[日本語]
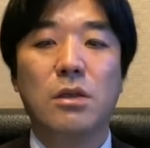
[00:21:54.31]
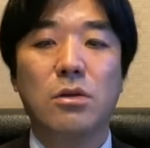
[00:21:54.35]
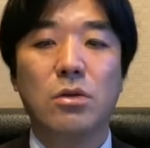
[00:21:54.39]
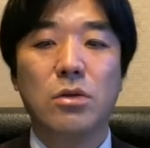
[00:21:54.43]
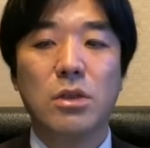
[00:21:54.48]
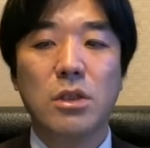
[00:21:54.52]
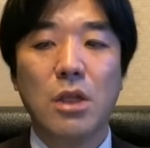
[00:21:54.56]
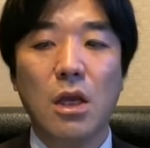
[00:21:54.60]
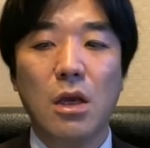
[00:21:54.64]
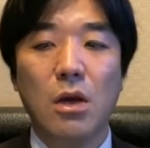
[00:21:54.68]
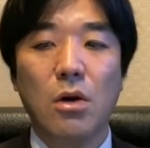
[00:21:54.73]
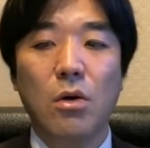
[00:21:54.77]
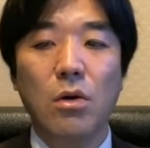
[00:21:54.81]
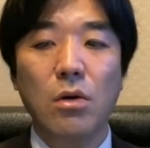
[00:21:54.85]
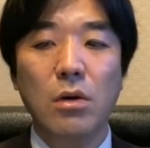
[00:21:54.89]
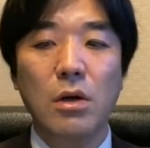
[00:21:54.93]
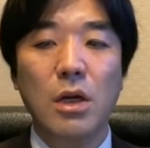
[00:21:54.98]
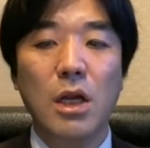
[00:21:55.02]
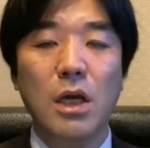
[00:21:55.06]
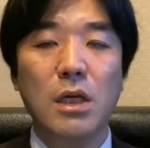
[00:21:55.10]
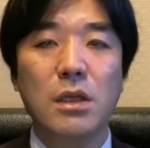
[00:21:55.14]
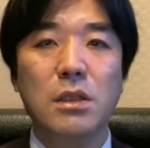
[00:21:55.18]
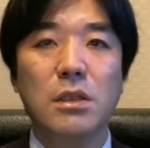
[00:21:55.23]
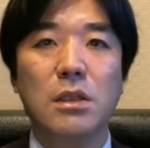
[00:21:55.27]
そして
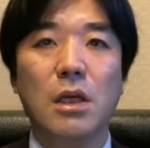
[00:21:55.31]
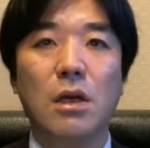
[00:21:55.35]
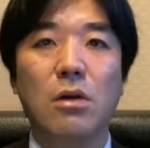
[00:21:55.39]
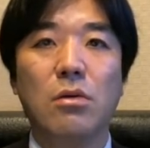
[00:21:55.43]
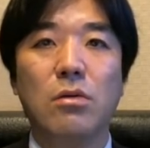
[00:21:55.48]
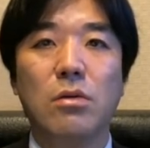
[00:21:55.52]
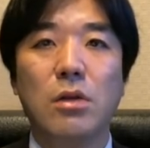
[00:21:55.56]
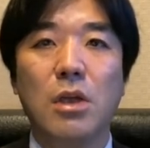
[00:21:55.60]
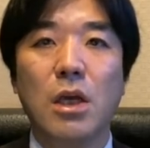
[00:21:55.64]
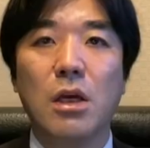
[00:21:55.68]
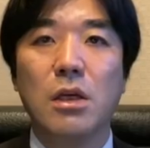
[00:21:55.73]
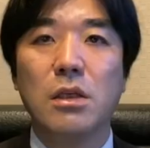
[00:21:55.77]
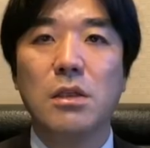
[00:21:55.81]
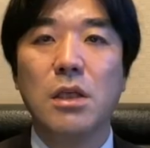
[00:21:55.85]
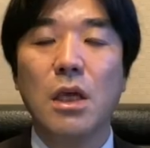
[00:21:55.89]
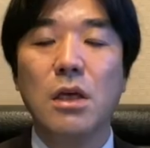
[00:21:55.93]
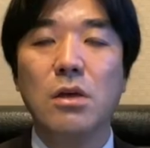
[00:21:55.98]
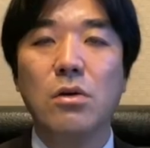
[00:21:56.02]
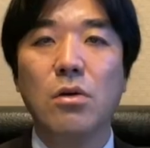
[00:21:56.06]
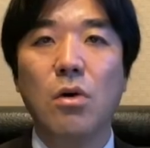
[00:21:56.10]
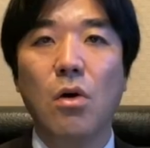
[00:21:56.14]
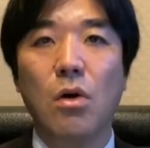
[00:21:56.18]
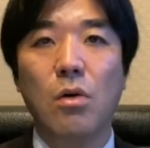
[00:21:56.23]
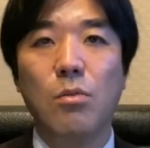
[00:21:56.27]
オンラインサロンで
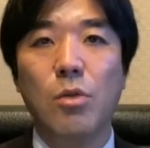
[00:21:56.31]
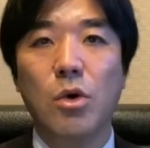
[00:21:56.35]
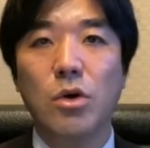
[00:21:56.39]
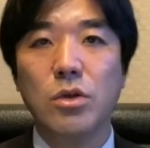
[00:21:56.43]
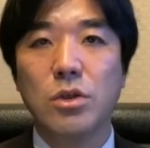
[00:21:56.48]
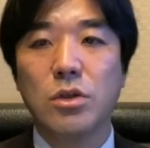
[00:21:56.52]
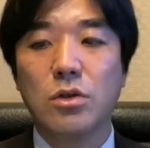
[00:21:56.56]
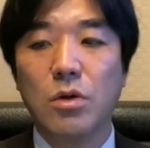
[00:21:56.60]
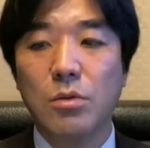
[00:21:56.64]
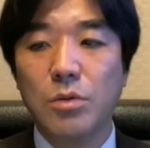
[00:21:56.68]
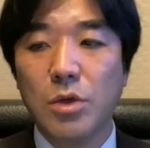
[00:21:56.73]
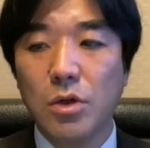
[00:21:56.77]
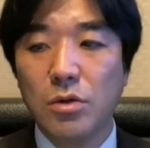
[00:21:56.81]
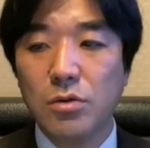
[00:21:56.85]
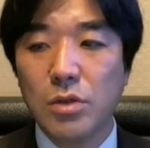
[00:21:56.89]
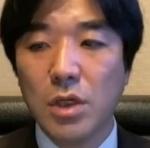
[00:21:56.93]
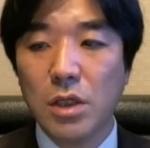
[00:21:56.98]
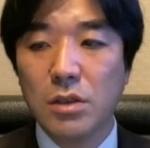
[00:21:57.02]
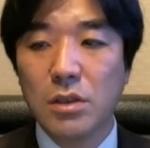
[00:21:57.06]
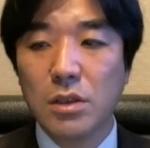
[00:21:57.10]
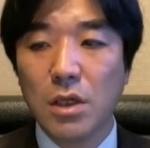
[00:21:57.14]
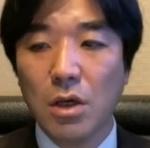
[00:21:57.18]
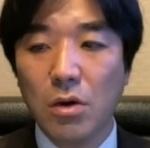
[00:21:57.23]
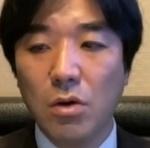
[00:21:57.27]
先行申し込みの
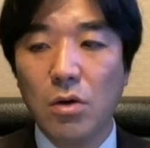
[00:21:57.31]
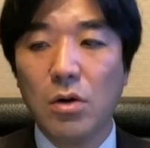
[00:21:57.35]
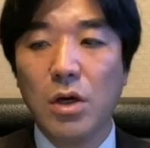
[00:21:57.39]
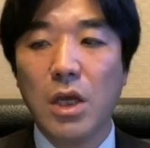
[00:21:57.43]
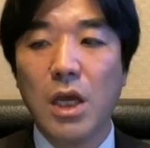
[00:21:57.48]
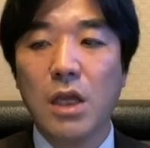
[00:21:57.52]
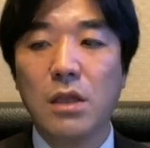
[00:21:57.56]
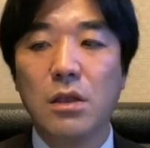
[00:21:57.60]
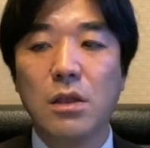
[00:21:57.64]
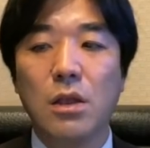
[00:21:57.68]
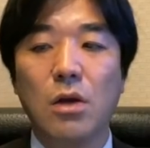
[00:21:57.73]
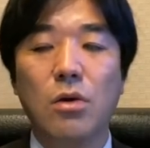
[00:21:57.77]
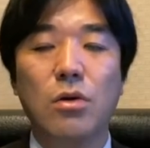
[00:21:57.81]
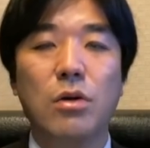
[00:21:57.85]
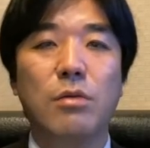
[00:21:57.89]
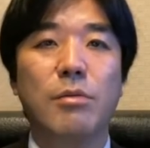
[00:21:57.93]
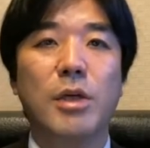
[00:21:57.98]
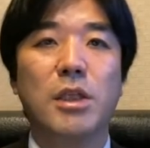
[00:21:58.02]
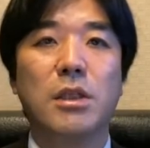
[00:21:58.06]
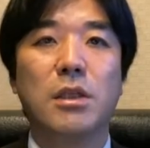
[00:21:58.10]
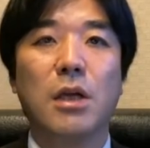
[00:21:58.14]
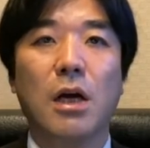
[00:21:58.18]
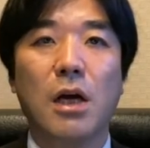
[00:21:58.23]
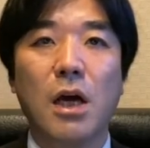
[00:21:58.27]
受付をやっており
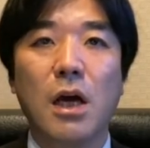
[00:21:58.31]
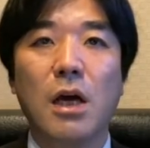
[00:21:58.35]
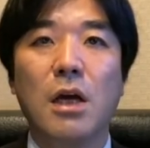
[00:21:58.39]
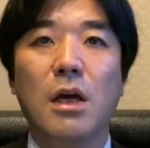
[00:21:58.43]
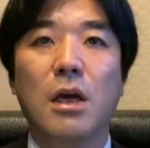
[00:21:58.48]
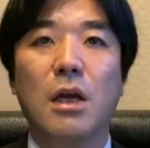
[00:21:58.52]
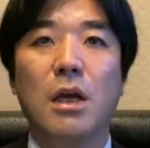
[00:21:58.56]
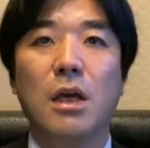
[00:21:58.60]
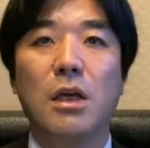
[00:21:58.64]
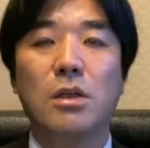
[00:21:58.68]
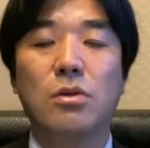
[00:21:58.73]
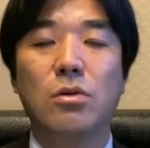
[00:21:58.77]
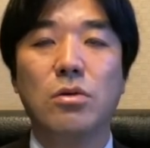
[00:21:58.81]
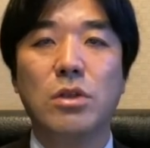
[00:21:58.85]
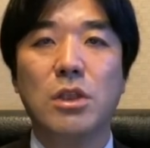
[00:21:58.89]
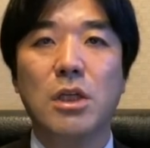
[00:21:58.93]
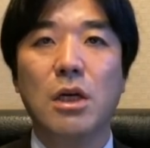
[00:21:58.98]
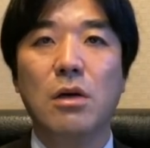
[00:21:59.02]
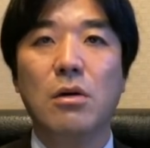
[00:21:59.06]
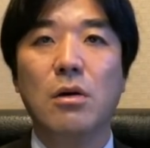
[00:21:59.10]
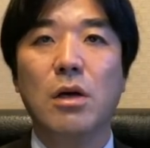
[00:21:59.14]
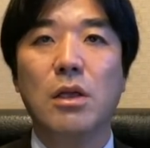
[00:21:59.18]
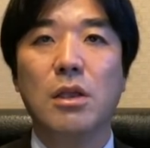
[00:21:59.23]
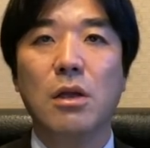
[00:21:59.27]
ましたが、そち
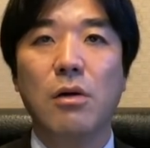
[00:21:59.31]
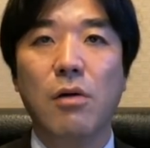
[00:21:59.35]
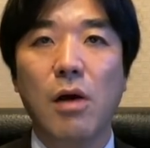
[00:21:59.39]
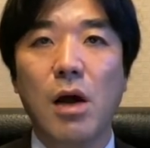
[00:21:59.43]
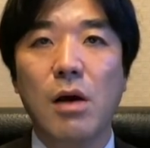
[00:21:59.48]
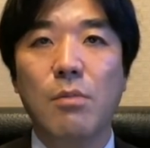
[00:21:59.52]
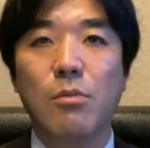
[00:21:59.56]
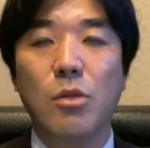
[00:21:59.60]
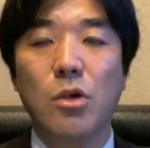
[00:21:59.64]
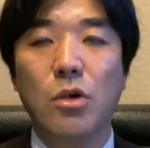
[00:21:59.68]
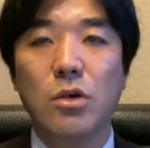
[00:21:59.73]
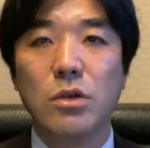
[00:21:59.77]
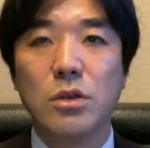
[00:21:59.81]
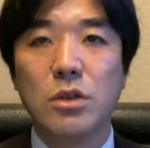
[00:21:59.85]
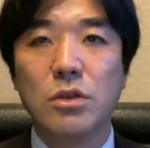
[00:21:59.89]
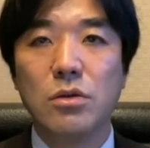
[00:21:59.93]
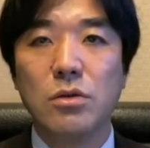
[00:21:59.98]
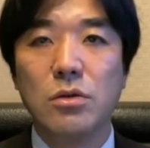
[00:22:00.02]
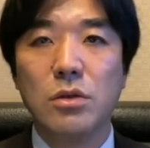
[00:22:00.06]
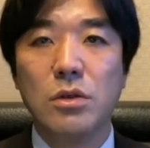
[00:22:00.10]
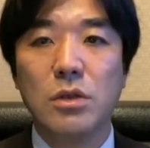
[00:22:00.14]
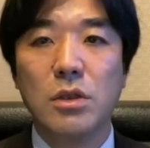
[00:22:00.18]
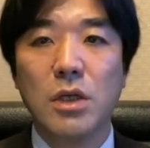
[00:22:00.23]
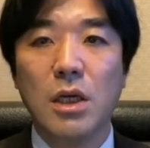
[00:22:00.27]
らの方はもう
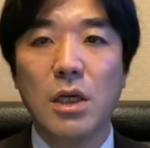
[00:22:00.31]
人